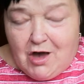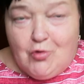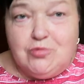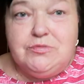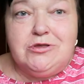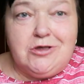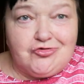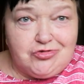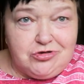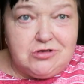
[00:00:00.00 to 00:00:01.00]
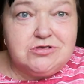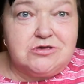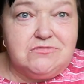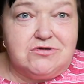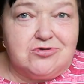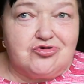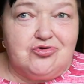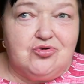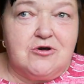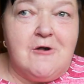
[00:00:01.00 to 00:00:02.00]
А у меня же есть киви
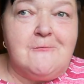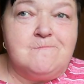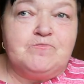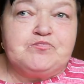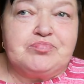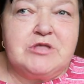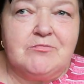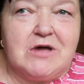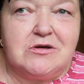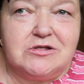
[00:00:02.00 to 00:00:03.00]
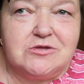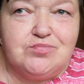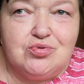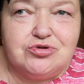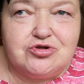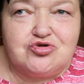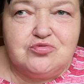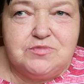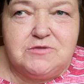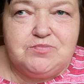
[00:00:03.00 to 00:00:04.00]
кошелек. Там какая-то
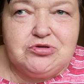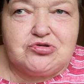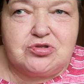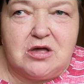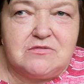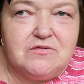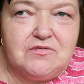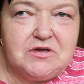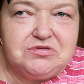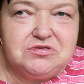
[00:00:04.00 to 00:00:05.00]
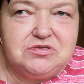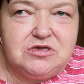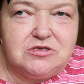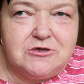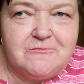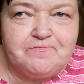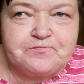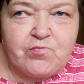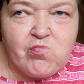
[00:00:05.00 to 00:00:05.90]
блогерша мне пишет, как выводить деньги.